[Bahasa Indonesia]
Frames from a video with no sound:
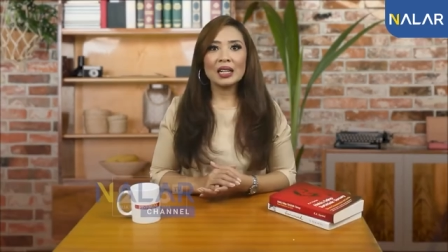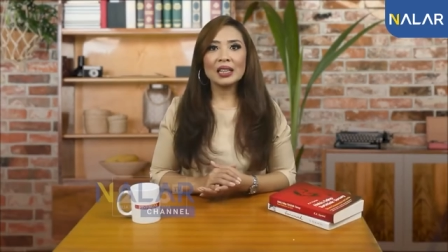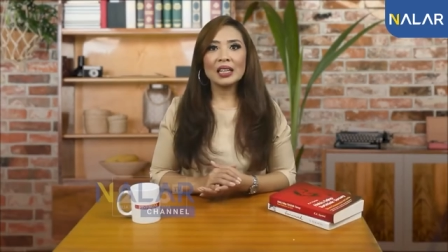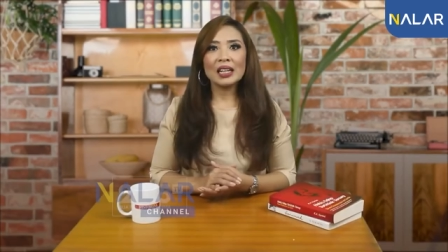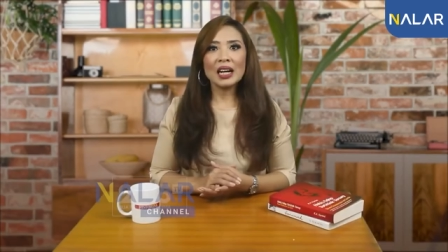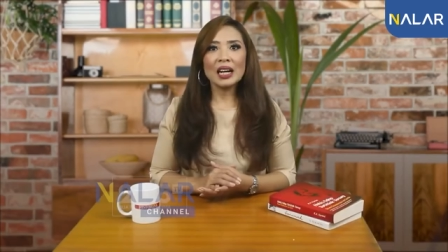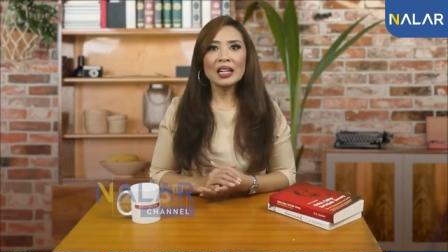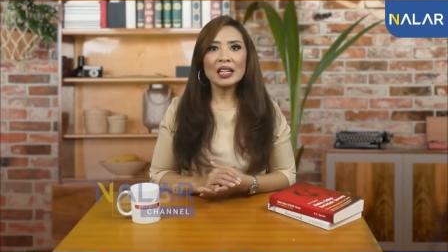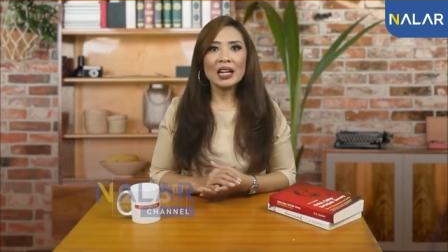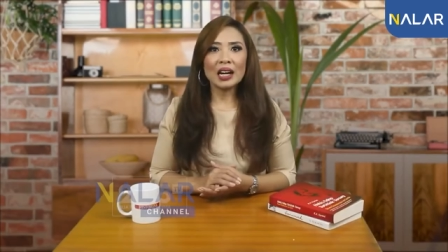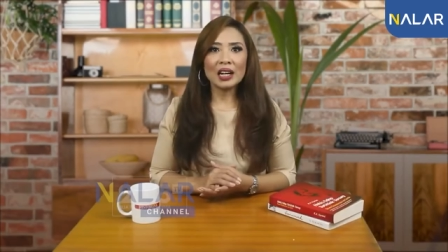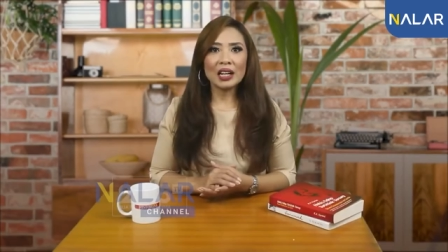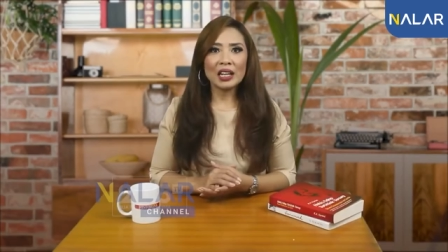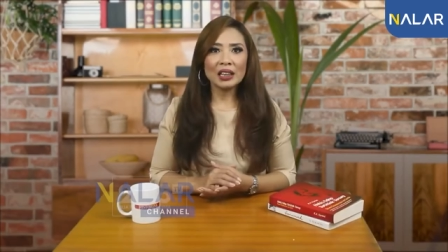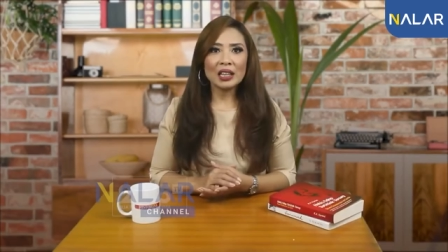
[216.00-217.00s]
Ketika
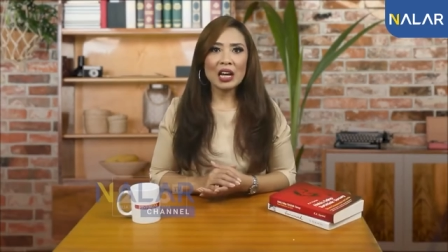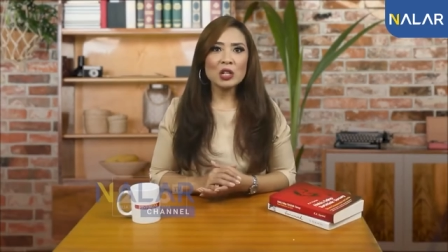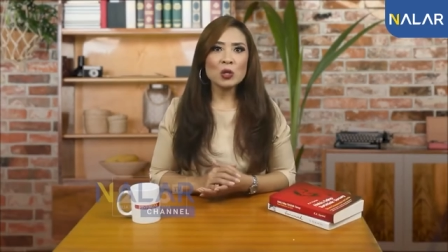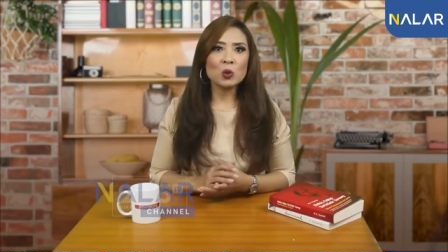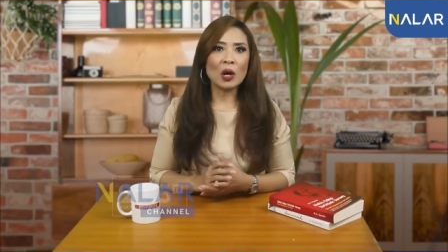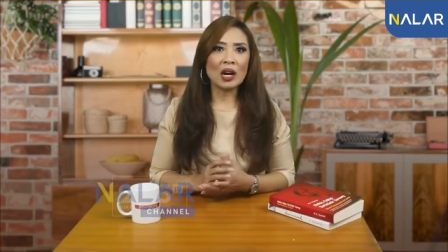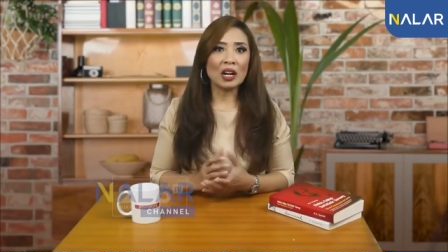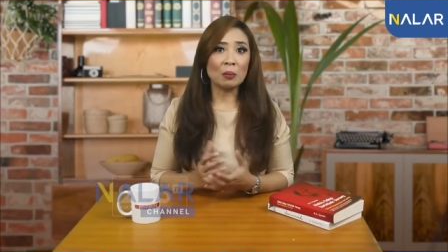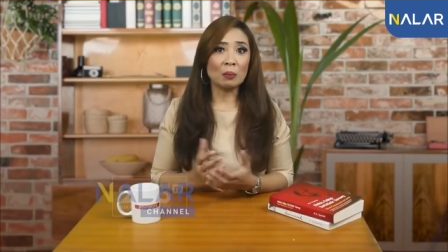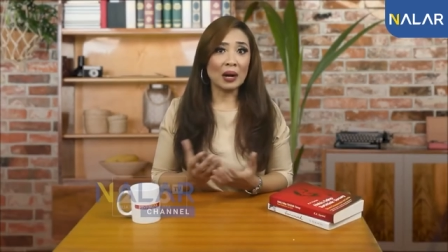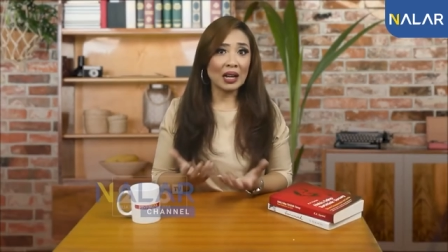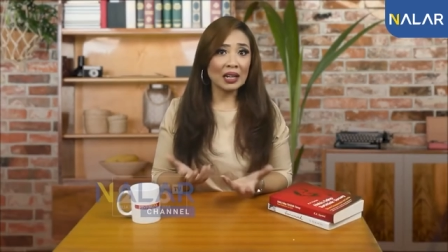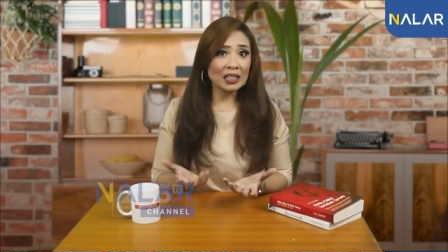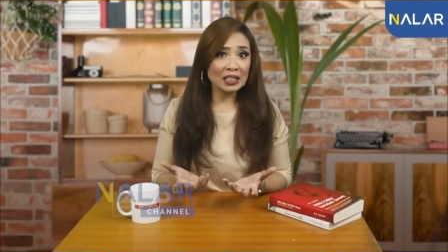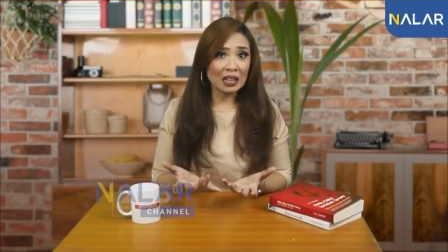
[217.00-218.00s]
negara kita sudah
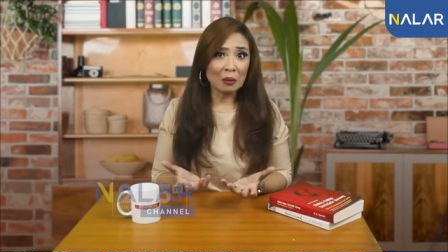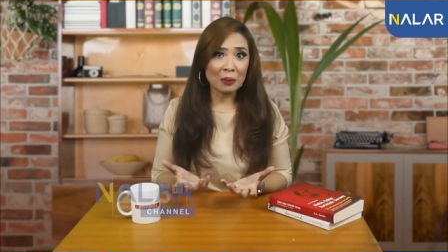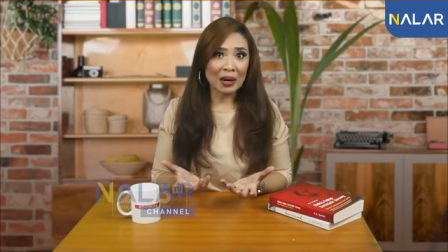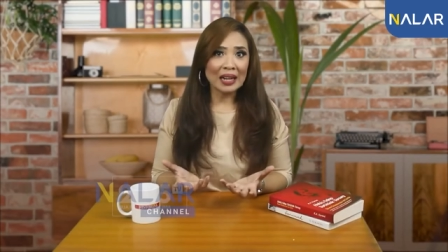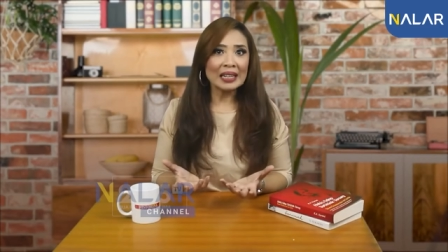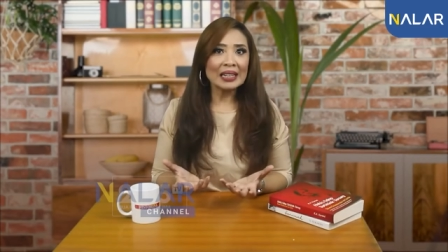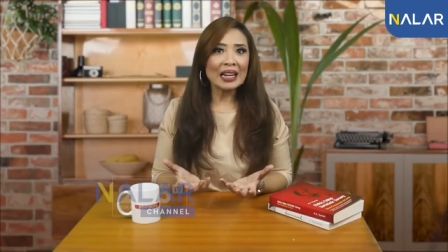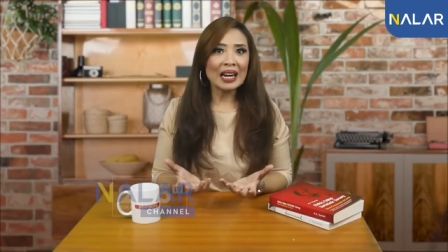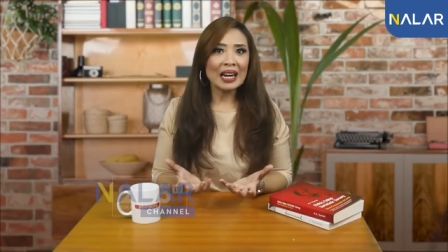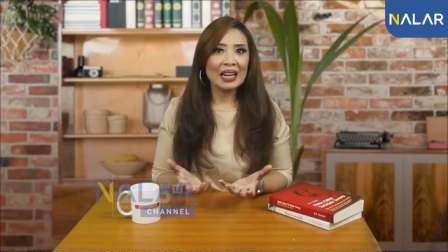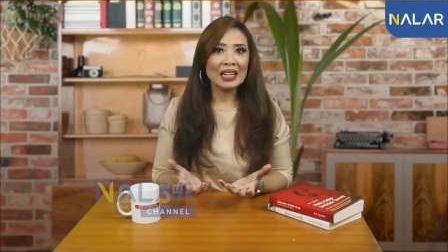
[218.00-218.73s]
kembali damai,